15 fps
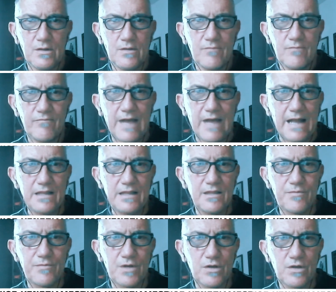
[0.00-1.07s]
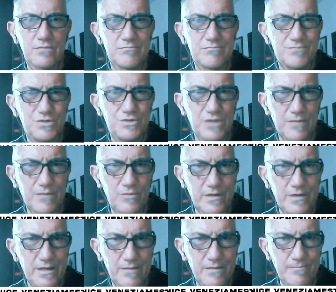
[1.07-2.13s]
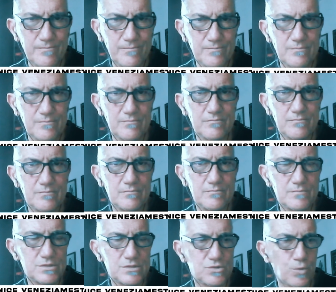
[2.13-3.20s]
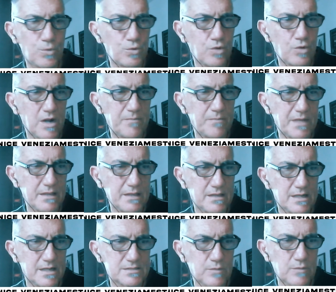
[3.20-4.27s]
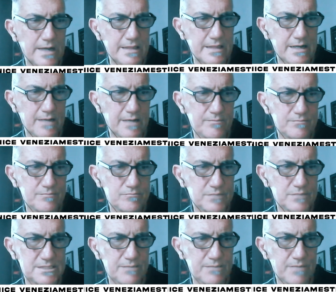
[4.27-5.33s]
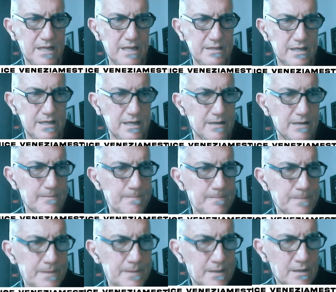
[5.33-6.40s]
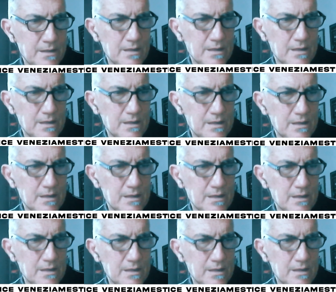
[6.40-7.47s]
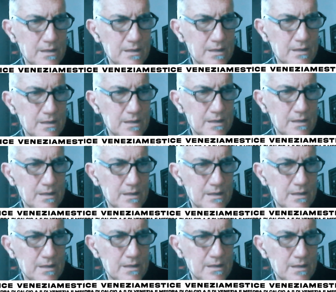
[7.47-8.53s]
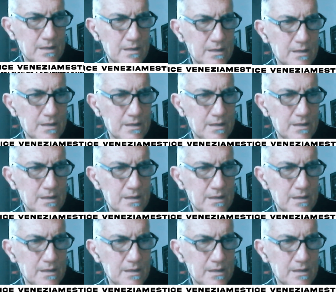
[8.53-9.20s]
valide, però diciamo che mm, strutturalmente la squadra mi è sembrata abbastanza, abbastanza forte